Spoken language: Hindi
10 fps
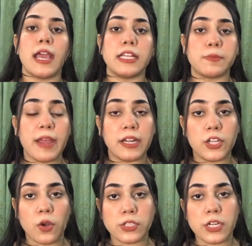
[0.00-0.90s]
इसमें
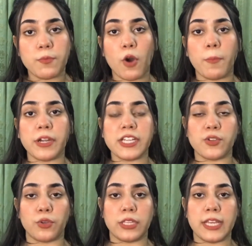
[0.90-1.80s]
एंटीऑक्सीडेंट
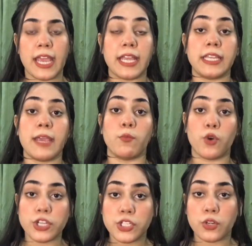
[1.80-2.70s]
प्रॉपर्टीज होती हैं ये
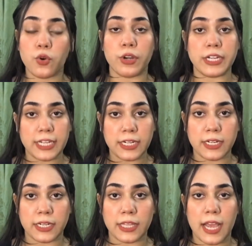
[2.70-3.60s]
मॉइस्चर को रिटेन
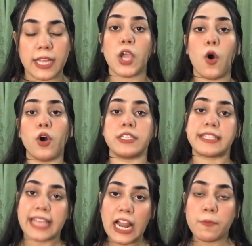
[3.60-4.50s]
करता है और
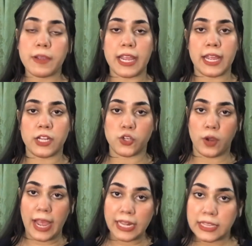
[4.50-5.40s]
स्कैल्प के जो
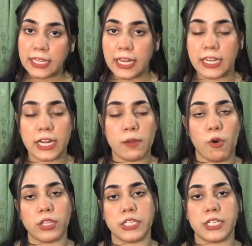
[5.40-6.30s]
हेल्थ के लिए
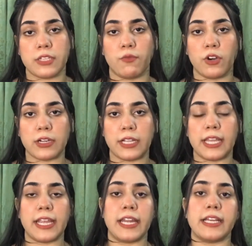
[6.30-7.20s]
बहुत अच्छे से वर्क
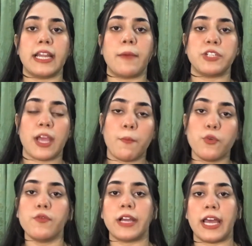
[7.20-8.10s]
करता है यानी अगर आप
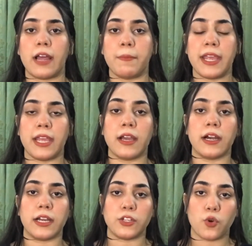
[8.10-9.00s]
शैम्पू वगैरह में
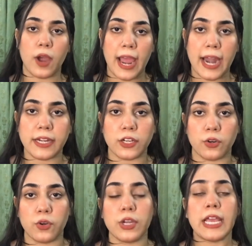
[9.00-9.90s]
इनको ऐड
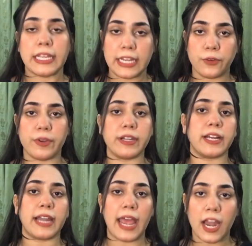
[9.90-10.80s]
करो ये इंग्रेडिएंट
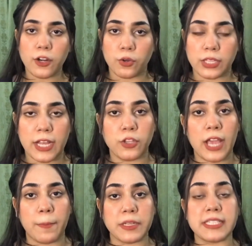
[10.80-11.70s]
अगर ऐड होता है तो
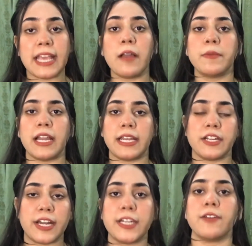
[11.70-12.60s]
ये आपके स्कैल्प के लिए
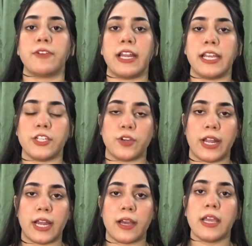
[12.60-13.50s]
डेंड्रफ के लिए जो
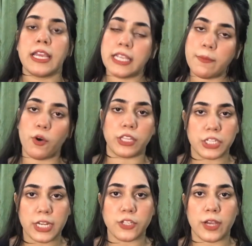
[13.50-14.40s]
है ना ये बहुत
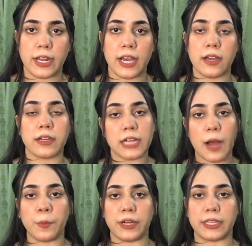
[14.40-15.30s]
अच्छा जो है ना
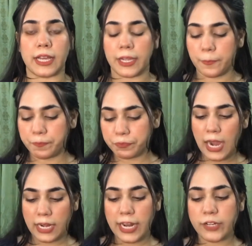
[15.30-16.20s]
काम करता है
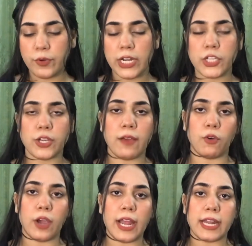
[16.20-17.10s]
अगला इंग्रेडिएंट जो है
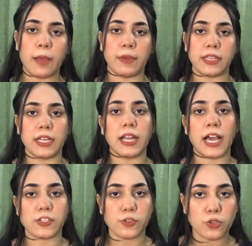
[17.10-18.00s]
वो है डायमेथियल
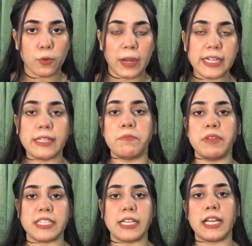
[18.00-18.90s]
आइसोसरोबाइट
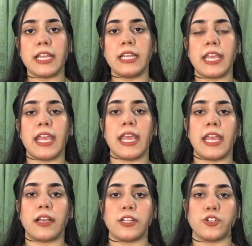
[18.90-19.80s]
बेसिकली ये
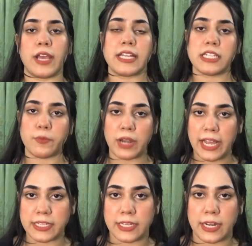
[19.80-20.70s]
एक जो है
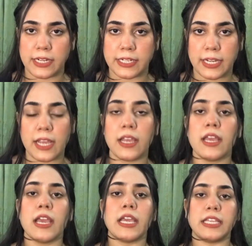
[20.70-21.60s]
स्टेबिलाईजर है ठीक है
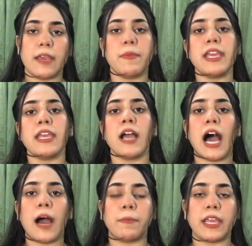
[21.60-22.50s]
ये भी
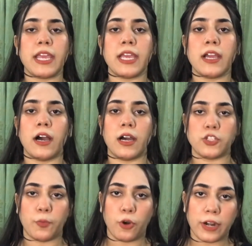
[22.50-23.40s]
आपके
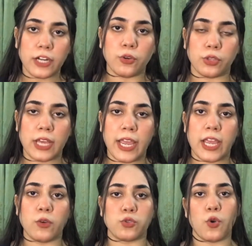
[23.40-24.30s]
जो प्रोडक्ट होता
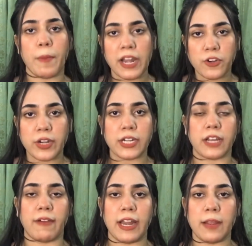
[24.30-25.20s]
है उसको
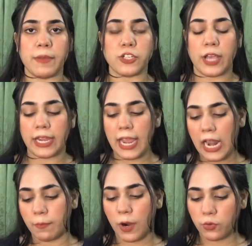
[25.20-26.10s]
पेनिट्रेट करवाने में जो है ये
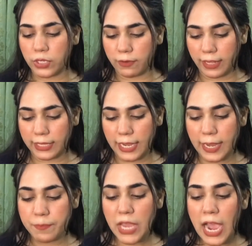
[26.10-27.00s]
हेल्प आउट करवाता
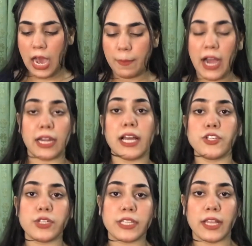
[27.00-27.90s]
है अब अगला
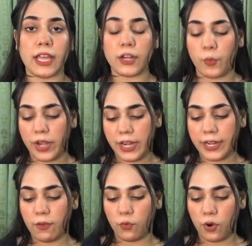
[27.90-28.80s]
जो इसके अंदर इंग्रेडिएंट
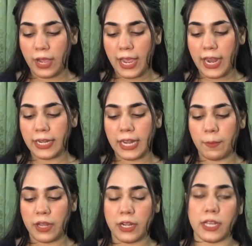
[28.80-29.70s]
है वो है
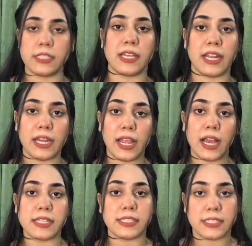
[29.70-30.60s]
टेमरिंडस
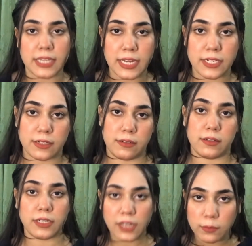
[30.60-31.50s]
इंडिका सीड
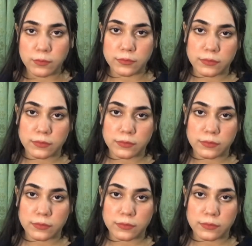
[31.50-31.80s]
गम